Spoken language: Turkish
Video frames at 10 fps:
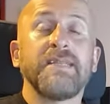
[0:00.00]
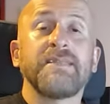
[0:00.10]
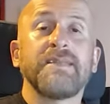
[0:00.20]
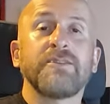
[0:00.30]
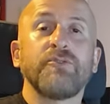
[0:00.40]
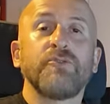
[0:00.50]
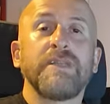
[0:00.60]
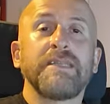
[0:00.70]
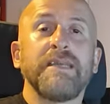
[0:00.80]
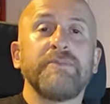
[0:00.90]
en enteresan
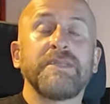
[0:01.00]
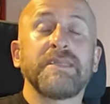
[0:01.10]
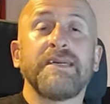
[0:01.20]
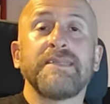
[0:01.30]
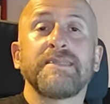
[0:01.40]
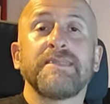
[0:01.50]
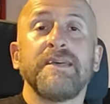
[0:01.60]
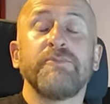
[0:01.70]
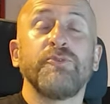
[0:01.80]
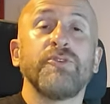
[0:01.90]
ürünlerden bir tanesi
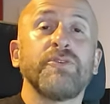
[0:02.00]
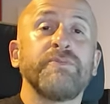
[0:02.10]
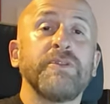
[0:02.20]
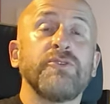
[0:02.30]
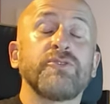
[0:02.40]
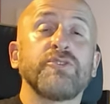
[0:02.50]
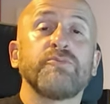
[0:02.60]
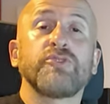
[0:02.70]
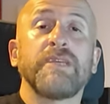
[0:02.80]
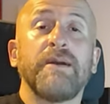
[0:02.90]
de bu.
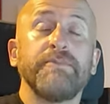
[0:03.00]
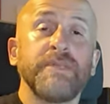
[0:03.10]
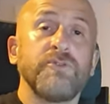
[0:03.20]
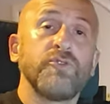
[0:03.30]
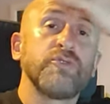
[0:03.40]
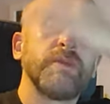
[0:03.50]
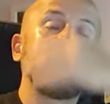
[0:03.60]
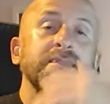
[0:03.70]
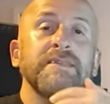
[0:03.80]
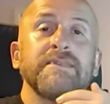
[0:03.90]
Biliyorsunuz bu tam bir yüz
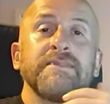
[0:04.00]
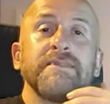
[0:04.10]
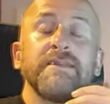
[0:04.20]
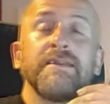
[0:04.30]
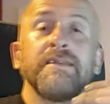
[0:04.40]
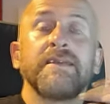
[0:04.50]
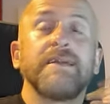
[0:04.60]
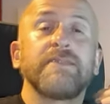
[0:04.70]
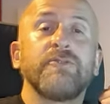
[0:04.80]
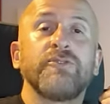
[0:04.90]
maskesi.
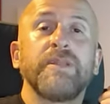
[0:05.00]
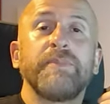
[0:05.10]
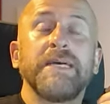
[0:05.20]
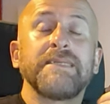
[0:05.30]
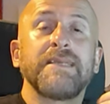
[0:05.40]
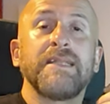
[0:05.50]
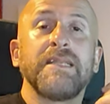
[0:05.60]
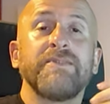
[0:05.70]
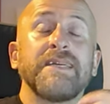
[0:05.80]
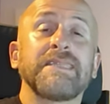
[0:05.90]
Decathlon'da
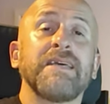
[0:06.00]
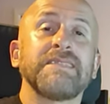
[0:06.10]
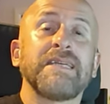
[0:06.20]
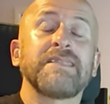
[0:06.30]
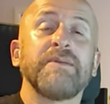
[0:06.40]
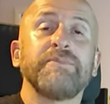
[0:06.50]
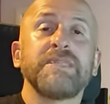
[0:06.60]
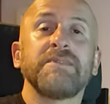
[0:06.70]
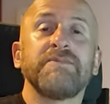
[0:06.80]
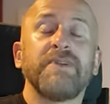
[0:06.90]
benzerleri var. Hatta zaten
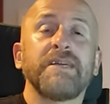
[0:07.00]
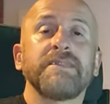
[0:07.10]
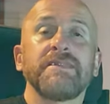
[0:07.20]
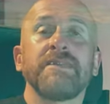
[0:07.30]
bizim var